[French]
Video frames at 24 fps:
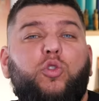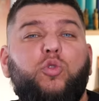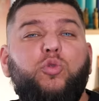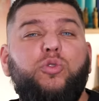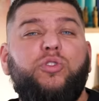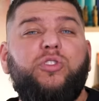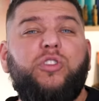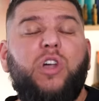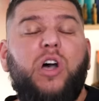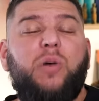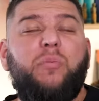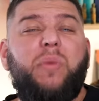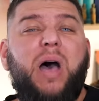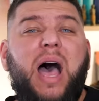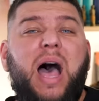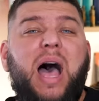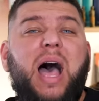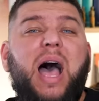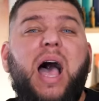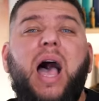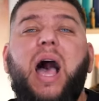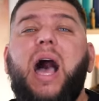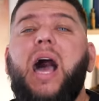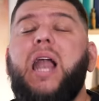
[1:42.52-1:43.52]
Nous sommes
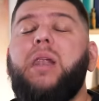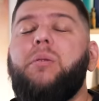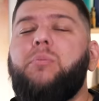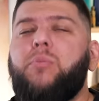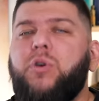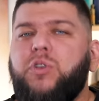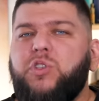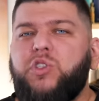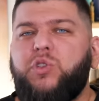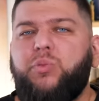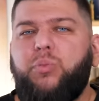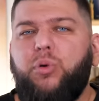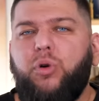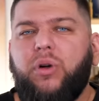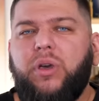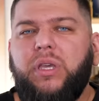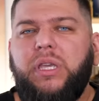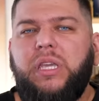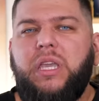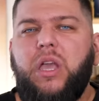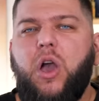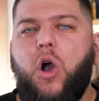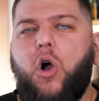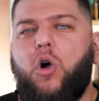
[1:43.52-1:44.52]
à
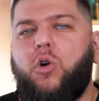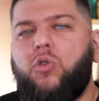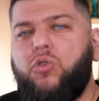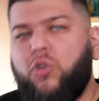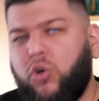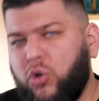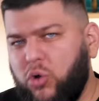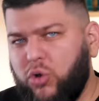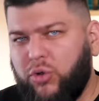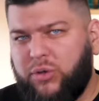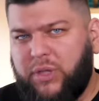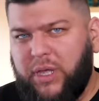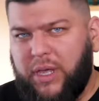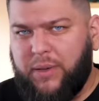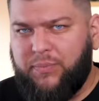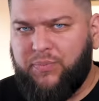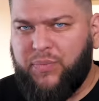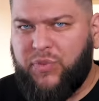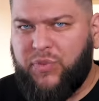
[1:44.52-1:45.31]
Almondsbury, en Angleterre.